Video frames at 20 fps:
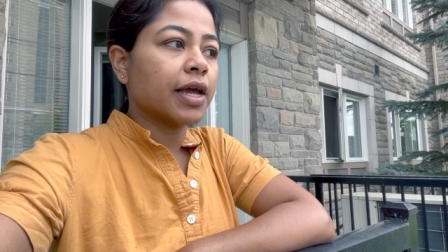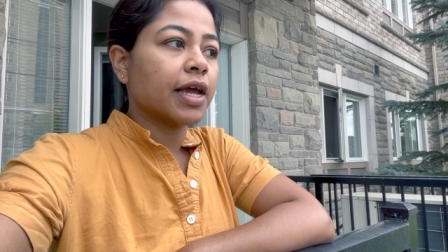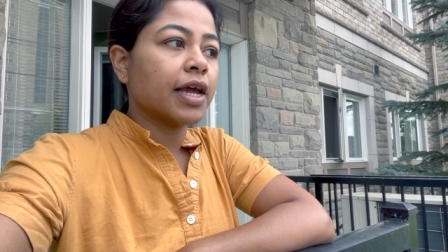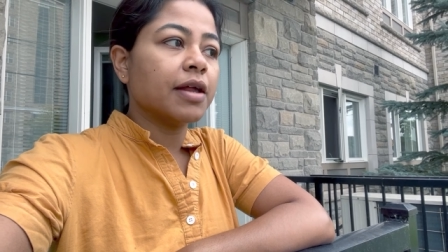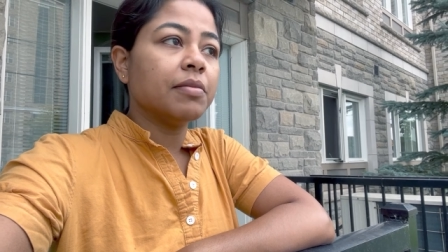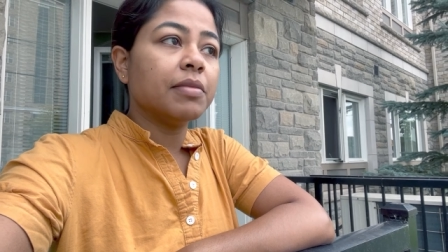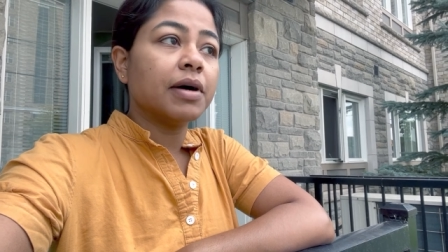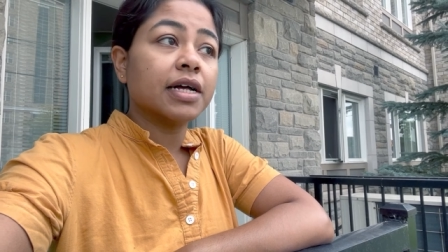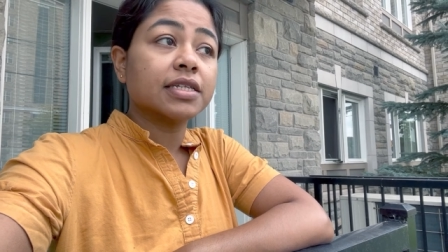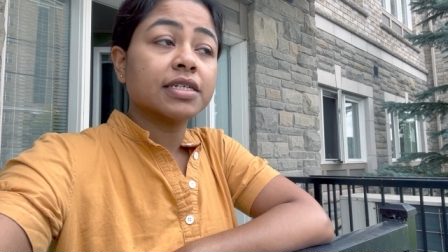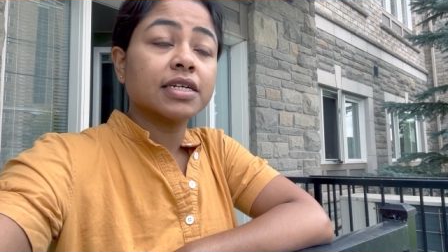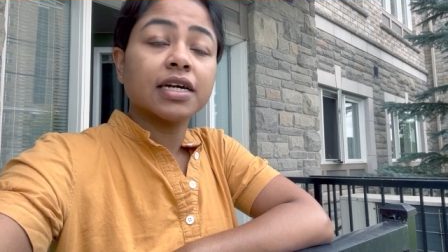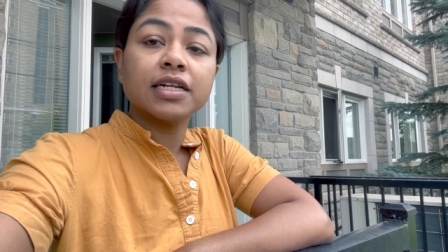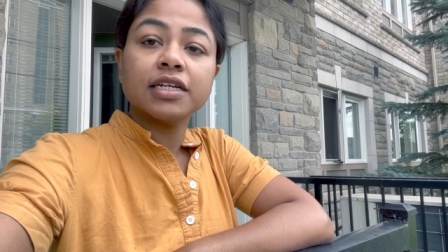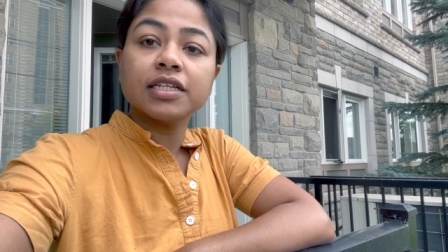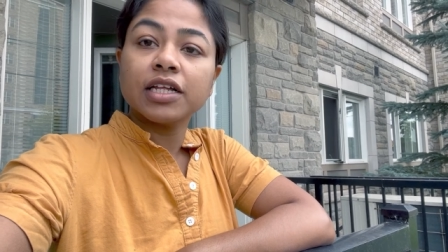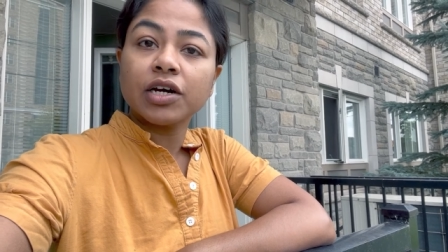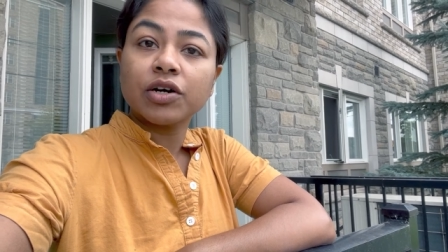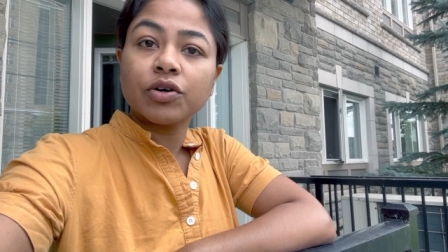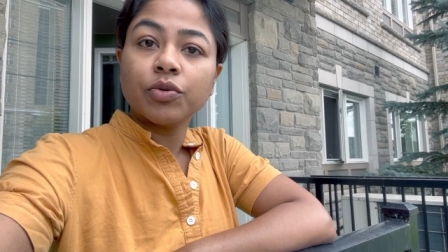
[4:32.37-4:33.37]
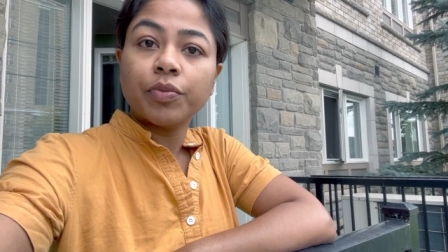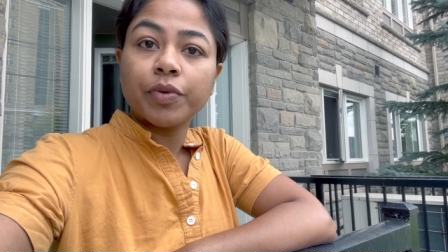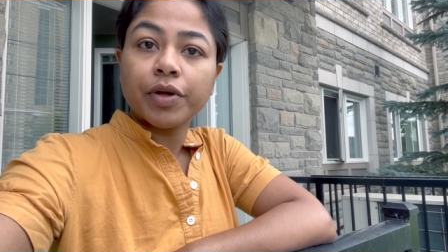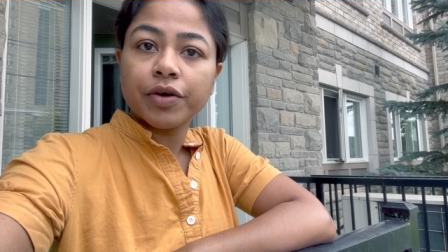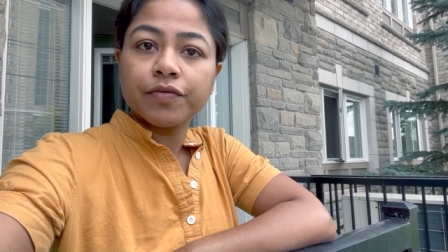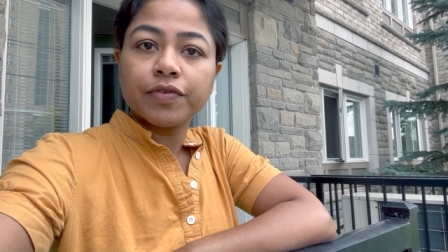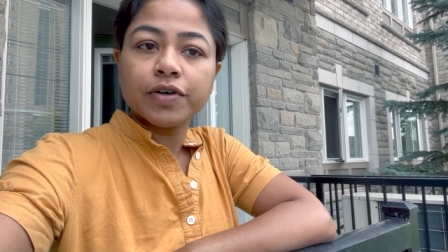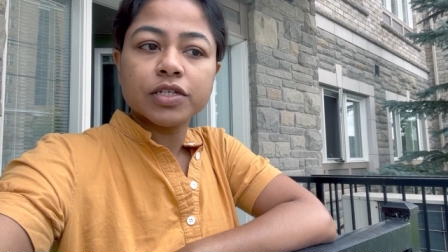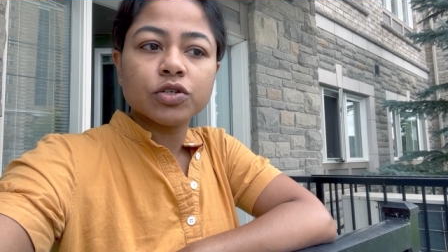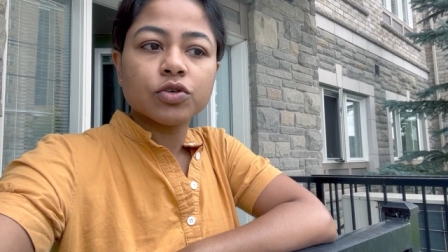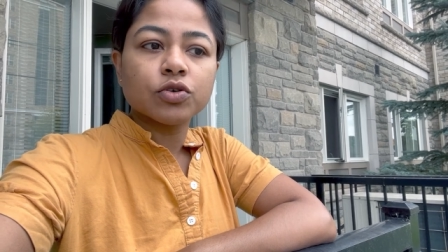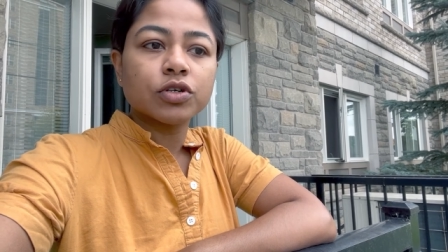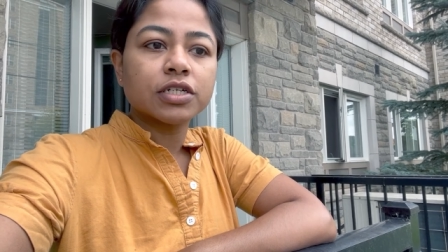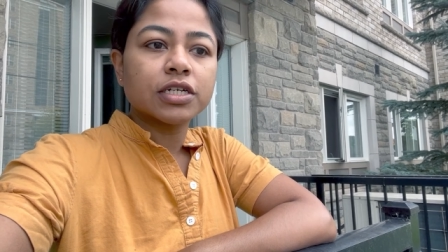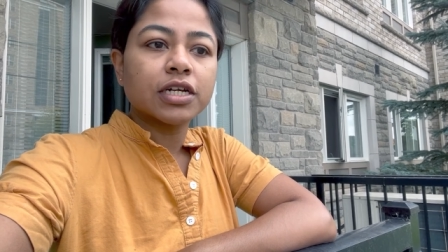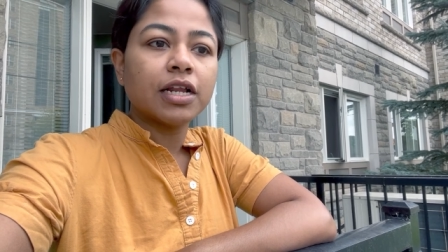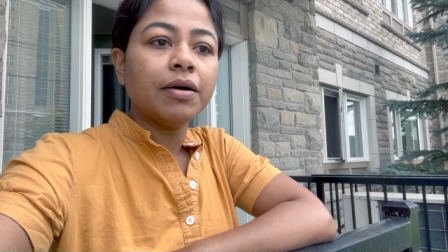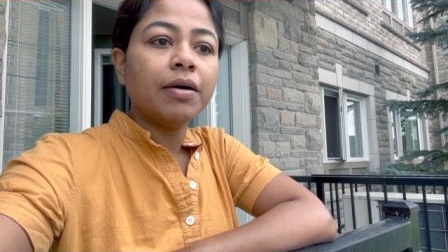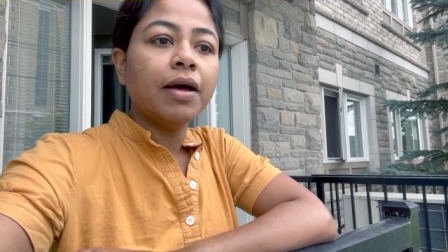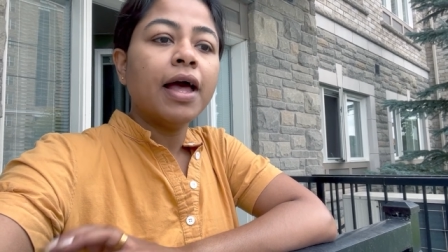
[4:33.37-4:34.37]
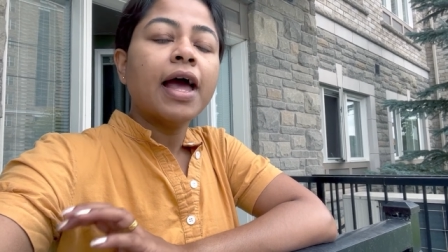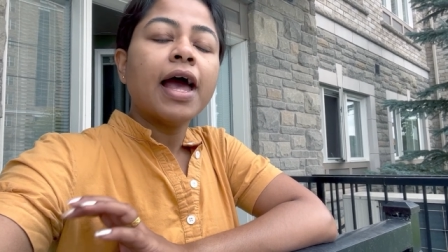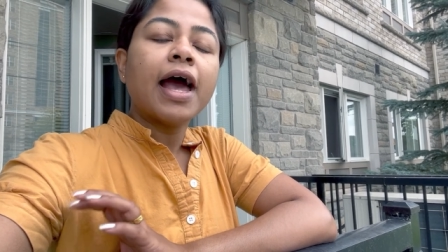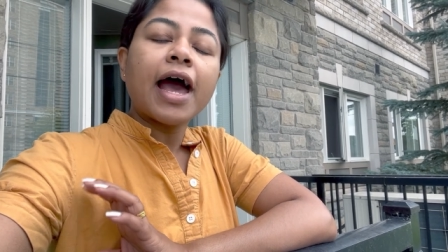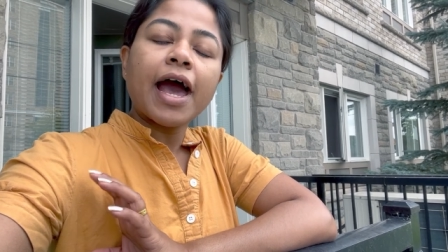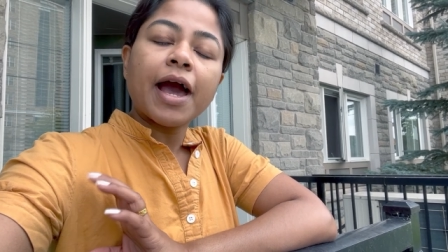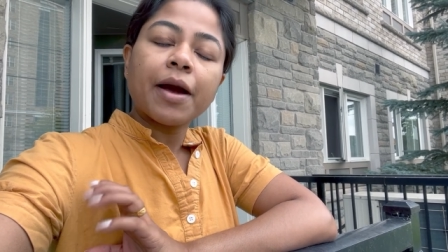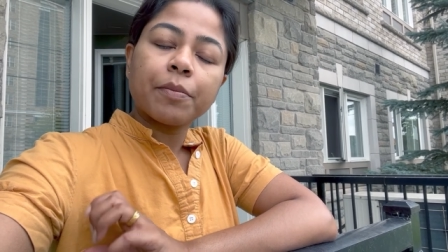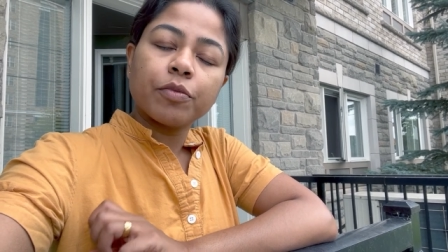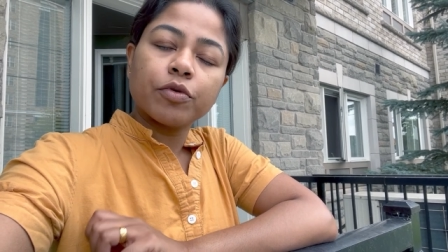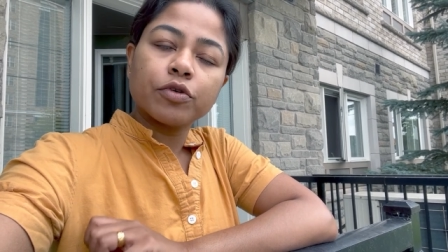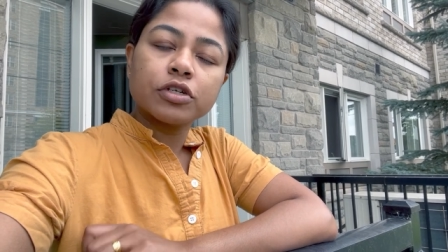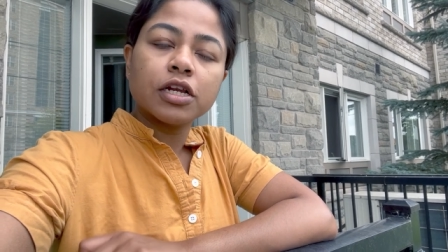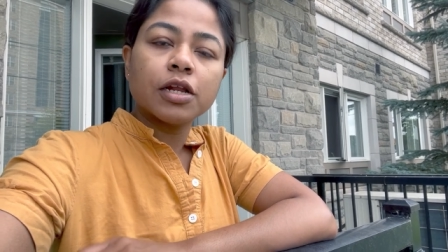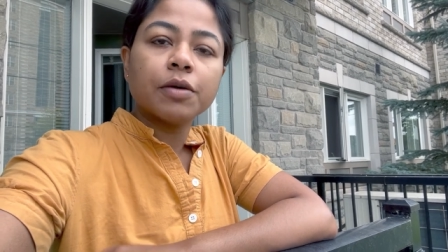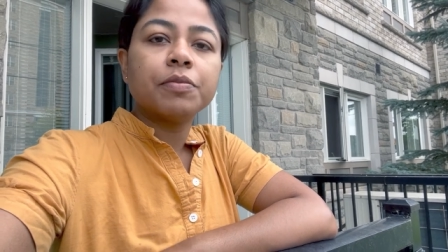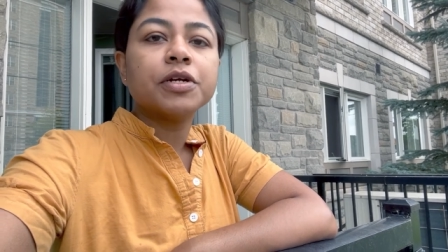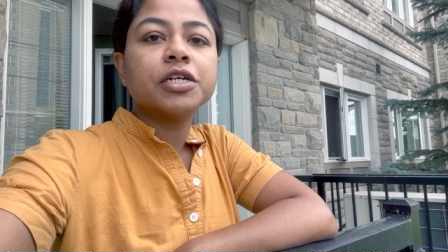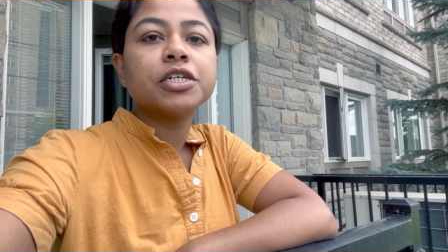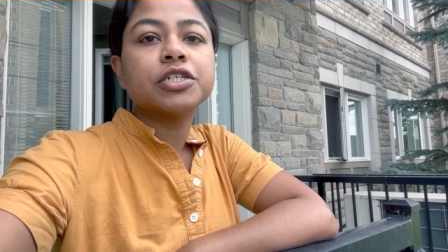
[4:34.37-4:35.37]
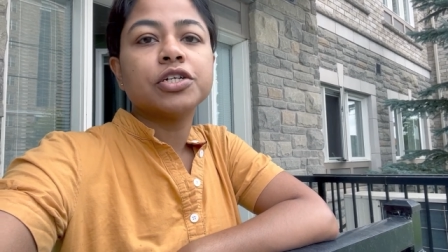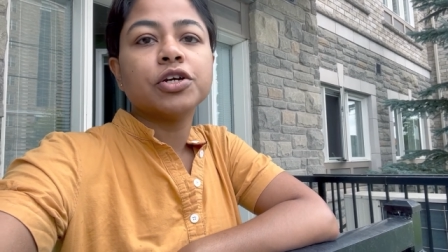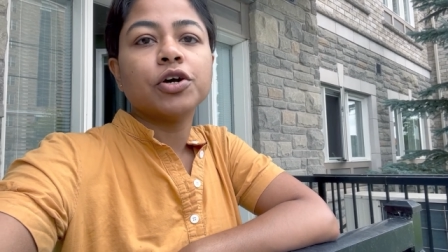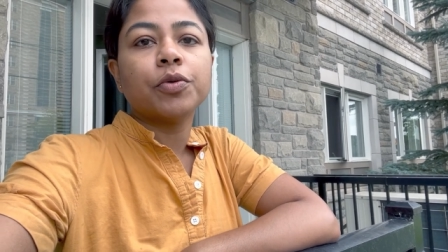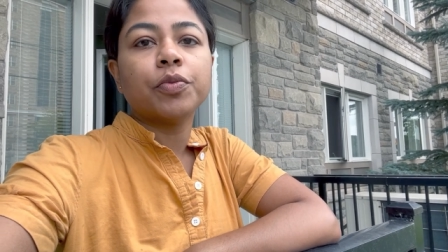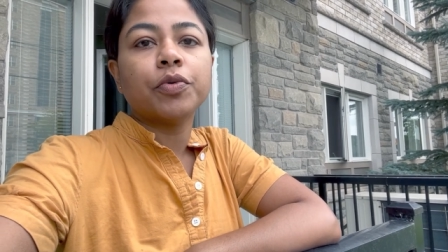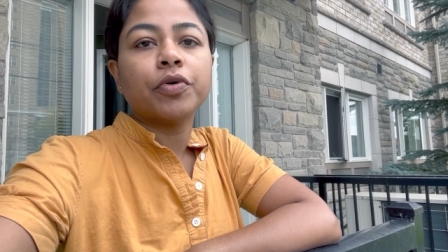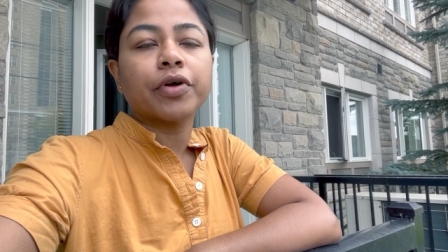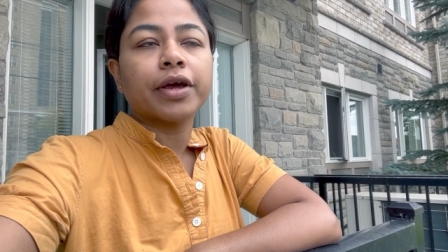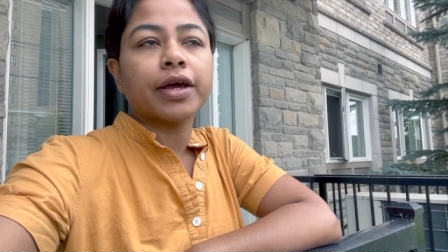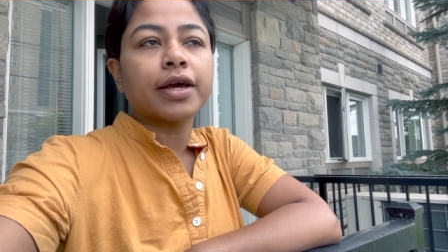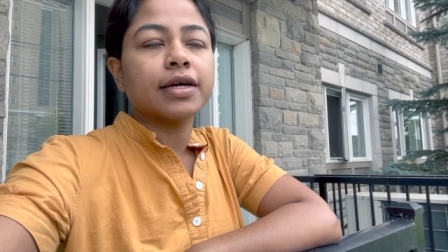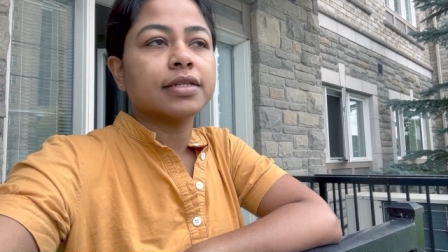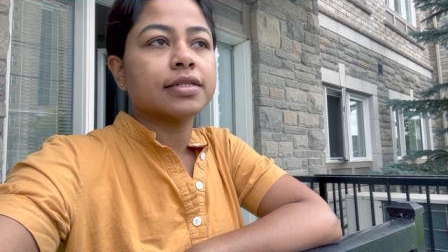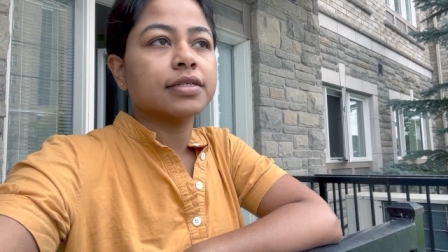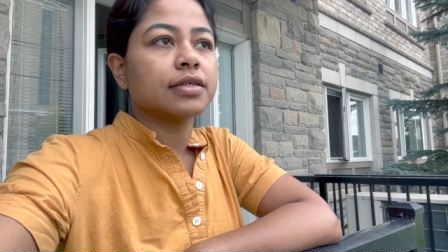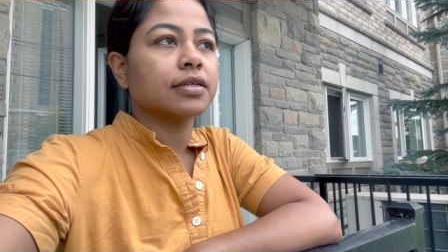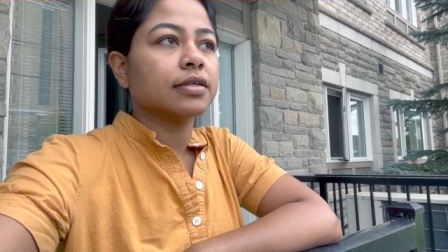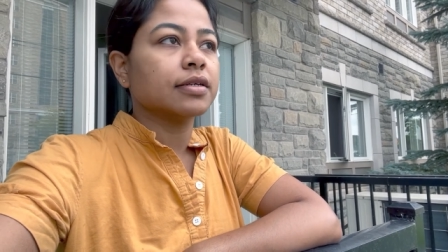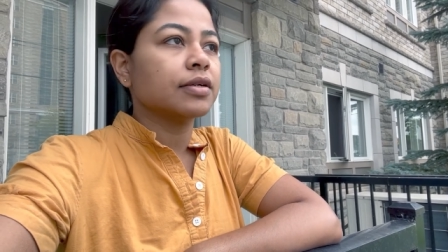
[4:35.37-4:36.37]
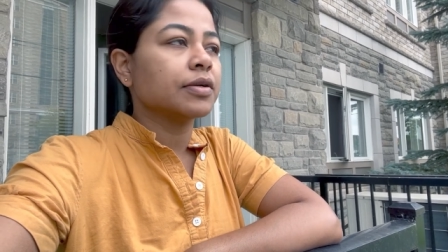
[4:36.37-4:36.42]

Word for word: এর মাঝখানে দেখো ব্রেকফাস্ট করছিলাম এক পশলা বৃষ্টিও পড়ে গেছে